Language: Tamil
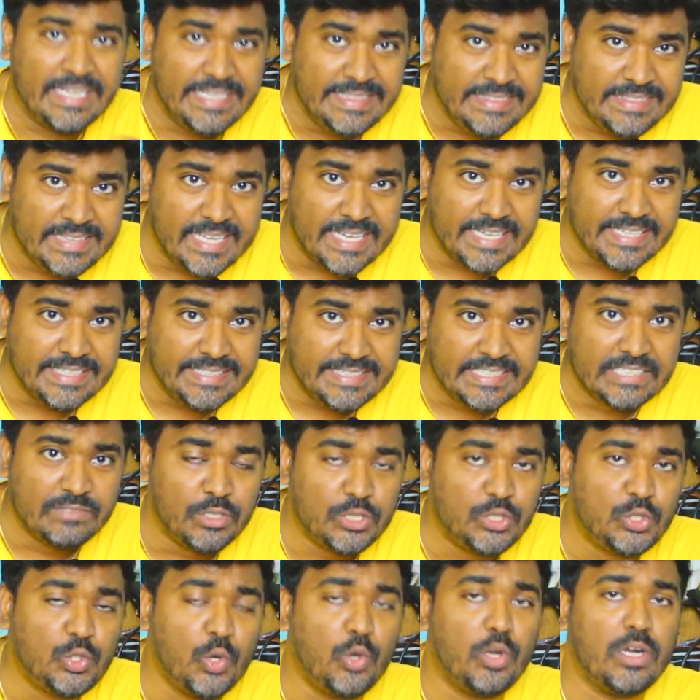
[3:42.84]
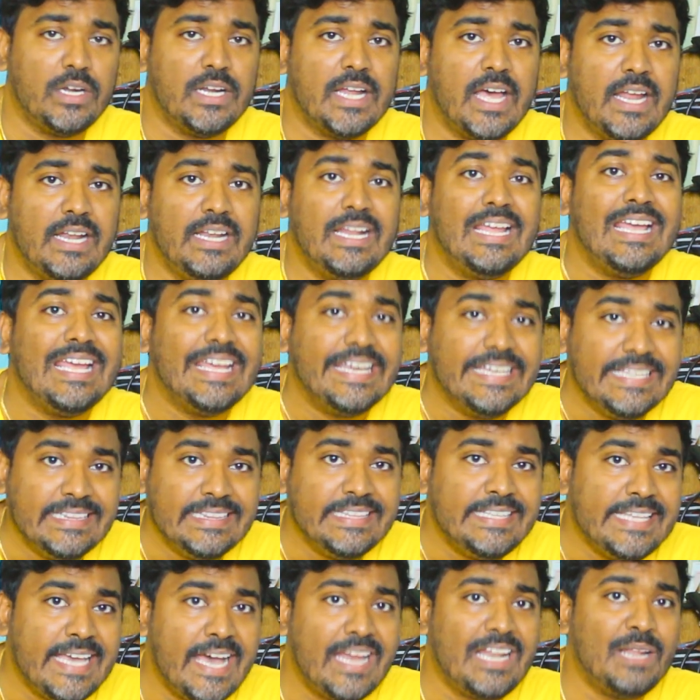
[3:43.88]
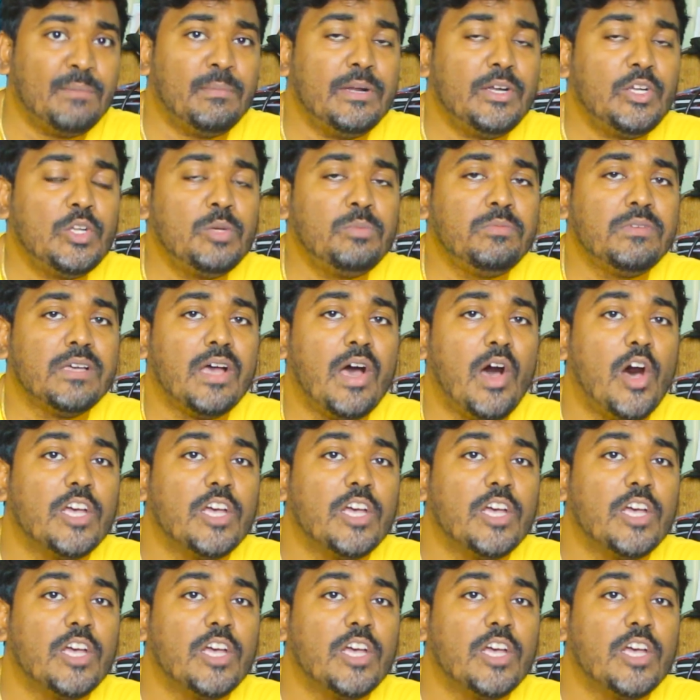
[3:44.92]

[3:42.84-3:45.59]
இந்த இருபத்தோரு நாளில் இந்தியாவில் மட்டும்